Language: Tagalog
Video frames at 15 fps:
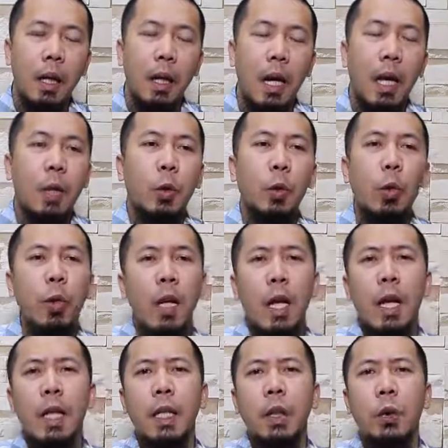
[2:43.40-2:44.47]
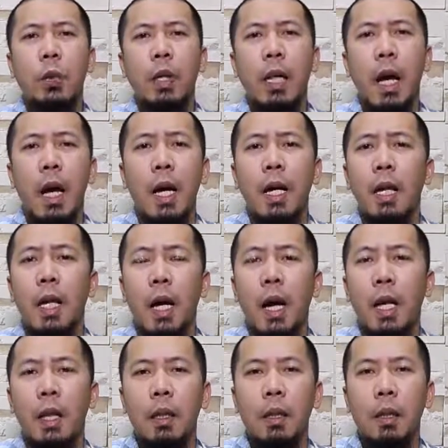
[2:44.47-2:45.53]
At kung wala lang itong la
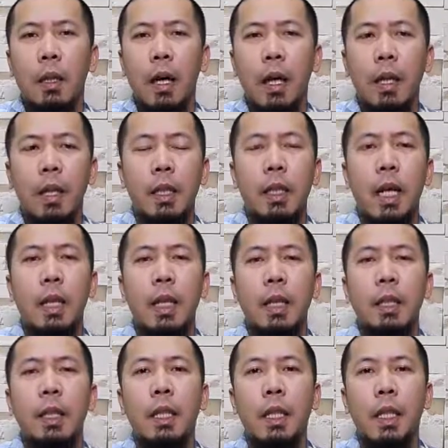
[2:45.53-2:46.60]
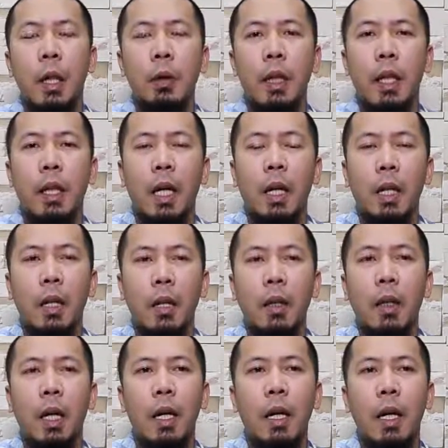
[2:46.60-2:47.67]
ilaha illallah, di sana hindi na tayo nilikha ng
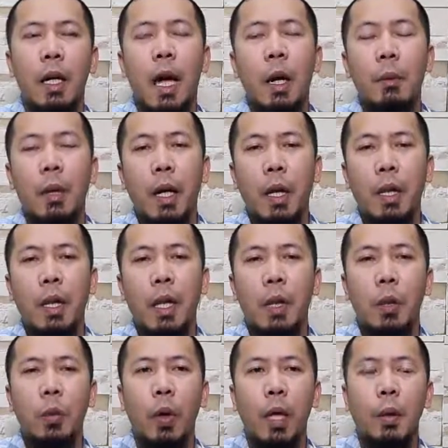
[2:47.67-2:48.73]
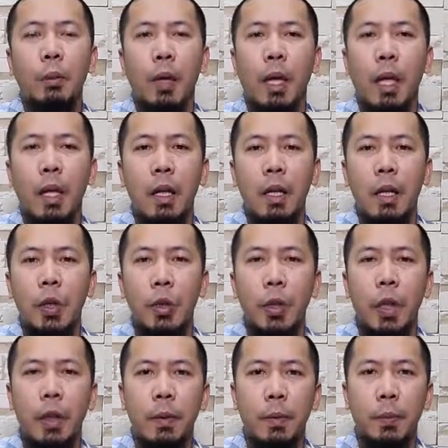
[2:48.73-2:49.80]
Allah ang mga engkanto at mga
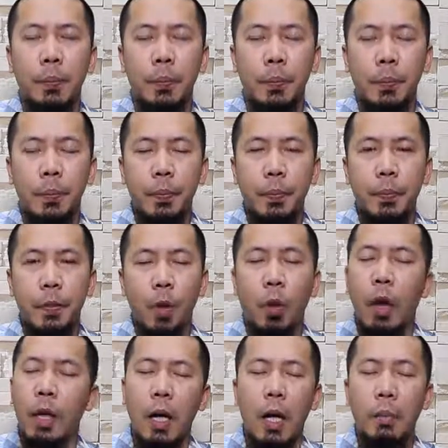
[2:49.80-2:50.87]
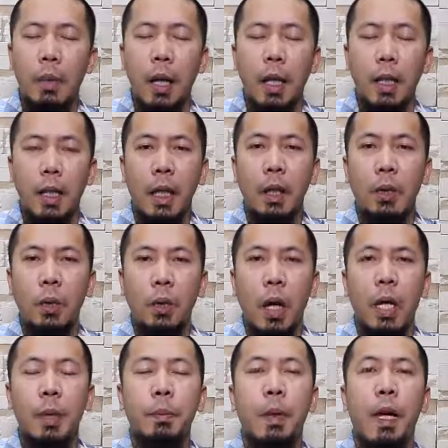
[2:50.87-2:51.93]
jin. O ah, ang mga engkanto
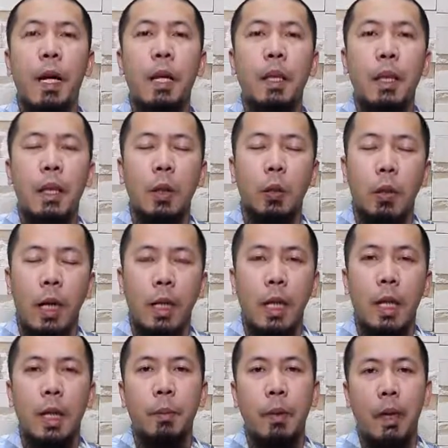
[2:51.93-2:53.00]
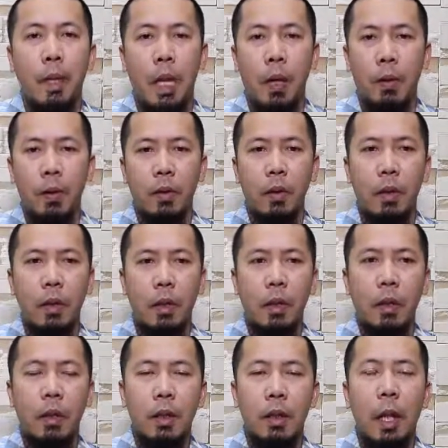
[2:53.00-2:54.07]
at mga katulad natin mga tao.
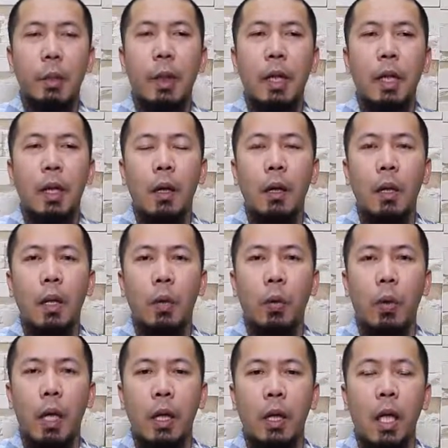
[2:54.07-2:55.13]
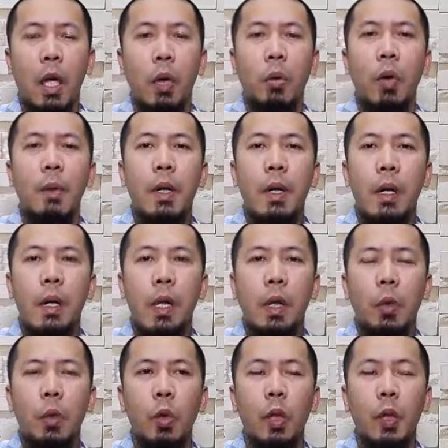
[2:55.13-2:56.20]
Sabi nga ng Allah sa Quran, وَمَا
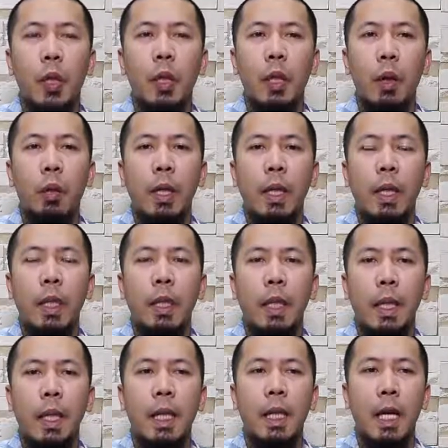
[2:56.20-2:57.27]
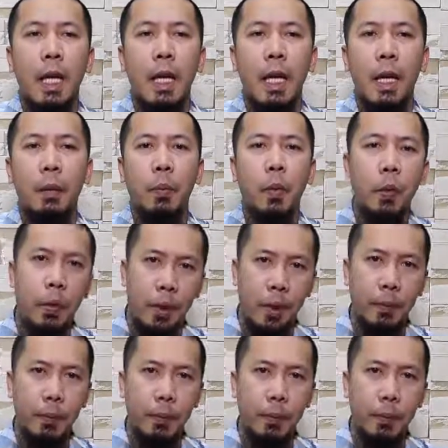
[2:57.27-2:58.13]
خَلَقْتُ الْجِنَّ وَالْإِنْسَ إِلَّا لِيَعْبُدُونَ